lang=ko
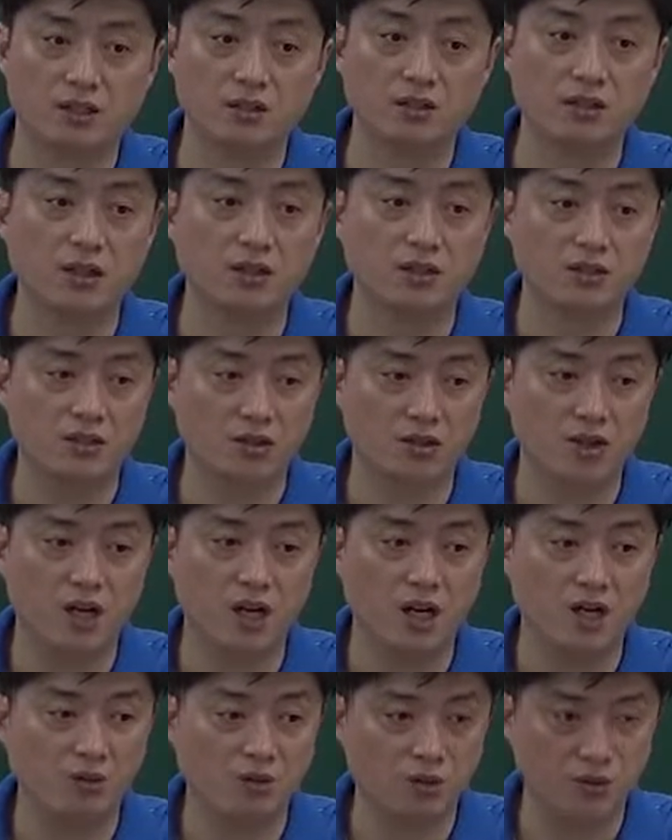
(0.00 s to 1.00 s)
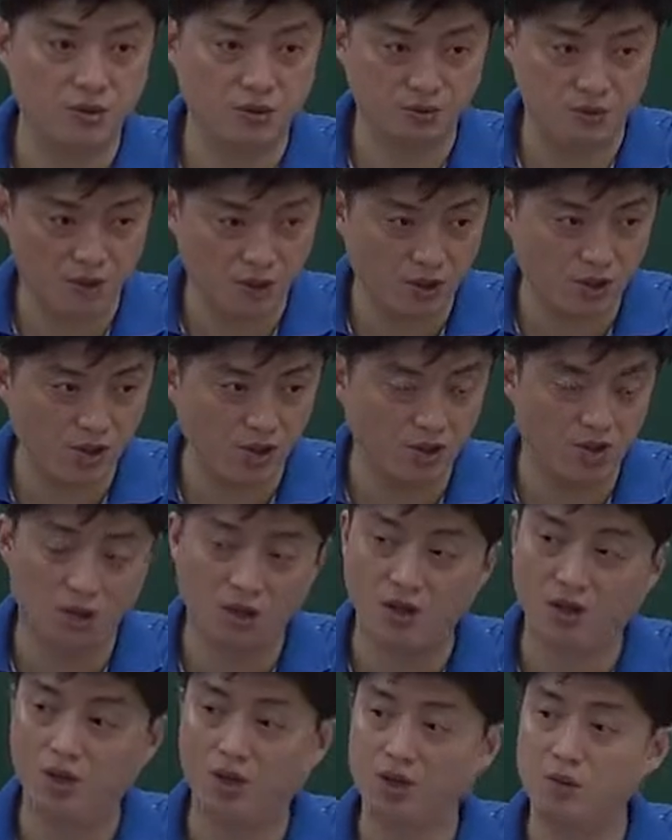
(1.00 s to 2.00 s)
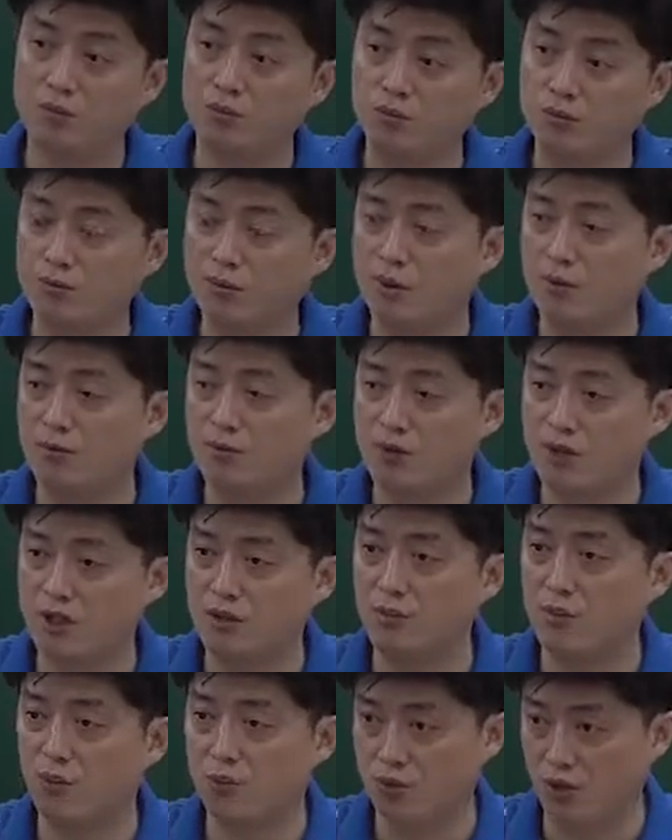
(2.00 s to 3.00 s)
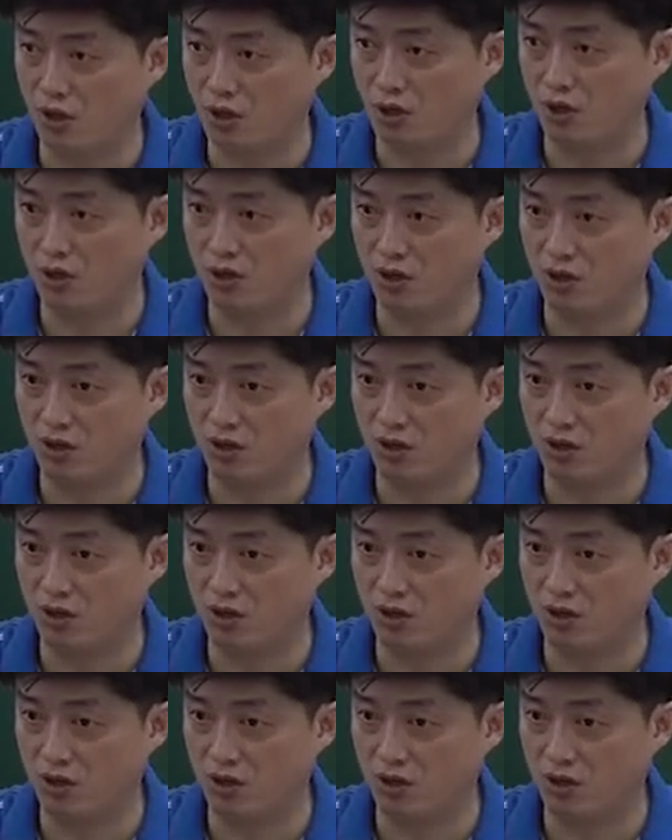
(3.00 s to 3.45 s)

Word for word: 근데 그렇게 알고 있으면 문법 문제는 못 풀어요